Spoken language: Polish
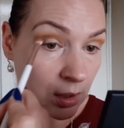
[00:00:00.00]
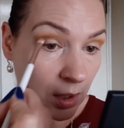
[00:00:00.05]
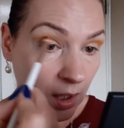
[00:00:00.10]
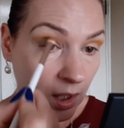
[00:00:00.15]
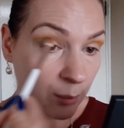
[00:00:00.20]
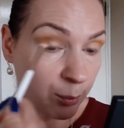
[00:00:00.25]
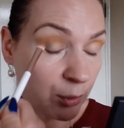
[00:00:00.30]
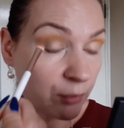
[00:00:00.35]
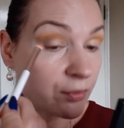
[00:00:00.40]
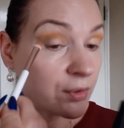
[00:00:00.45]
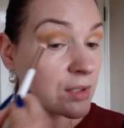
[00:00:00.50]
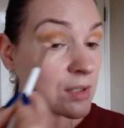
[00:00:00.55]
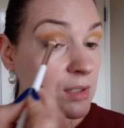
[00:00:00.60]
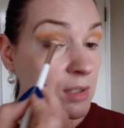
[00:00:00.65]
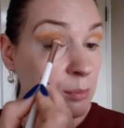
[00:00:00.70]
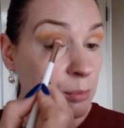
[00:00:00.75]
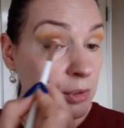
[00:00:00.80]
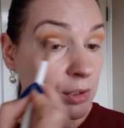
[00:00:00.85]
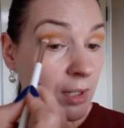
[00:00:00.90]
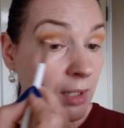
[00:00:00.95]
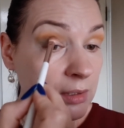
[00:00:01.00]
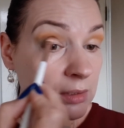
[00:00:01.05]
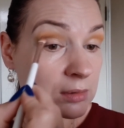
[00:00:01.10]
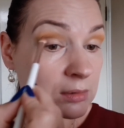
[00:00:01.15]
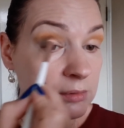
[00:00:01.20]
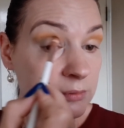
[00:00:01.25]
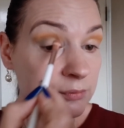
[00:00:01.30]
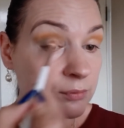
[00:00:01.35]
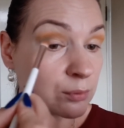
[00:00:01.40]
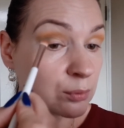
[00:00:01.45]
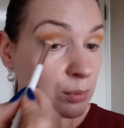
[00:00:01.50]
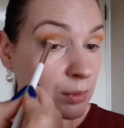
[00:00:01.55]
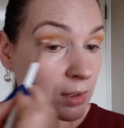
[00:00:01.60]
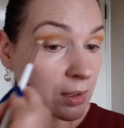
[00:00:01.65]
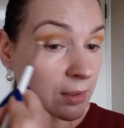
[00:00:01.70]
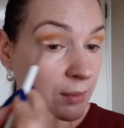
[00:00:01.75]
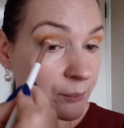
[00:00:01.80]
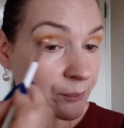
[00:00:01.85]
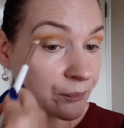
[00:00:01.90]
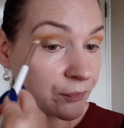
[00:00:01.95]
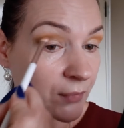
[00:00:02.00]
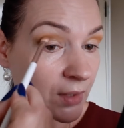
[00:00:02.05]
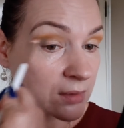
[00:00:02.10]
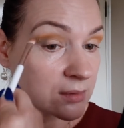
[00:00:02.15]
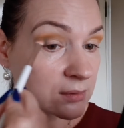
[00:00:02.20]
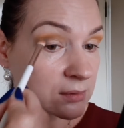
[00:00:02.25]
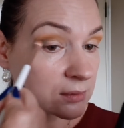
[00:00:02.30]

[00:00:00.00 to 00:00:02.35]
A powiedzcie mi, jak y, w ogóle mm,